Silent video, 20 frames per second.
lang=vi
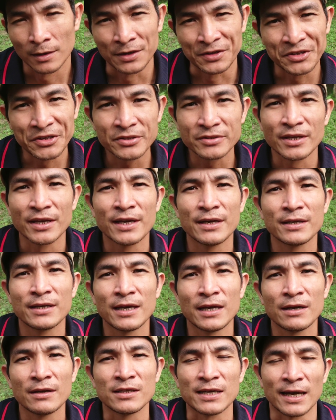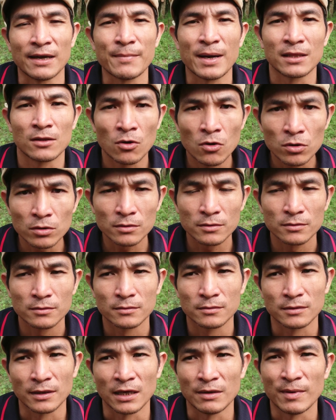thì trước tiên chia sẻ bài thuốc
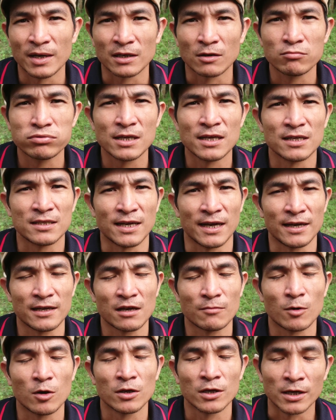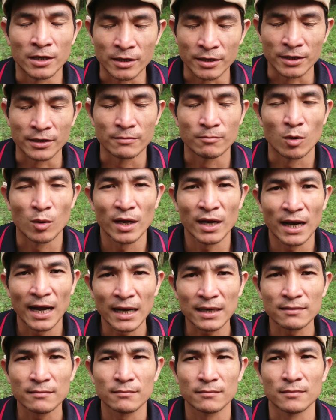thì mình cũng chia sẻ cho mọi người một cái
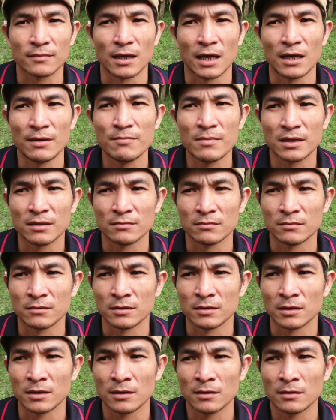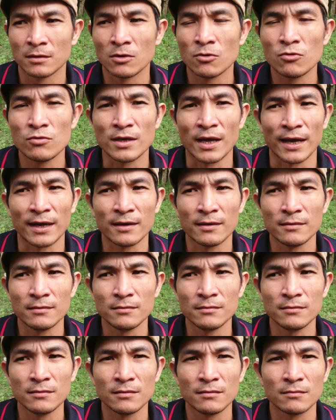cách để mình cứu giãn
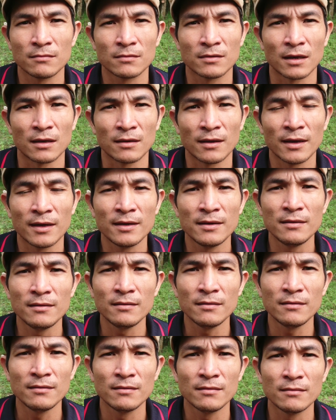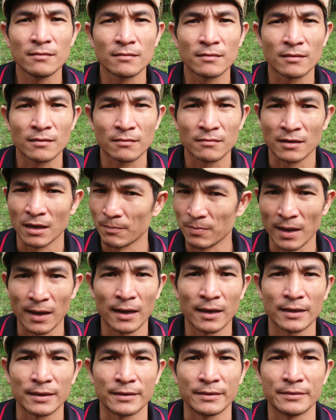tình thế kịp
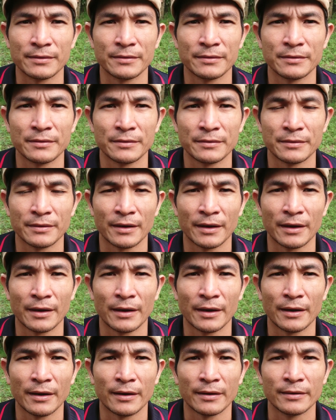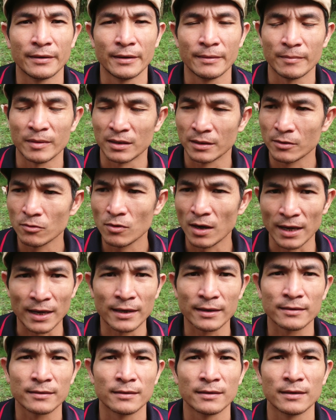thời à, mình cứu
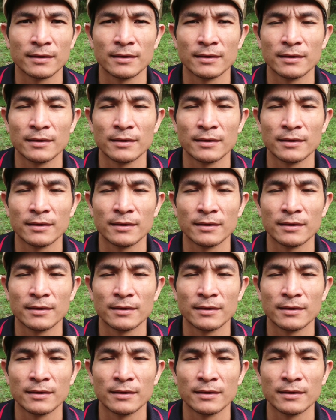liền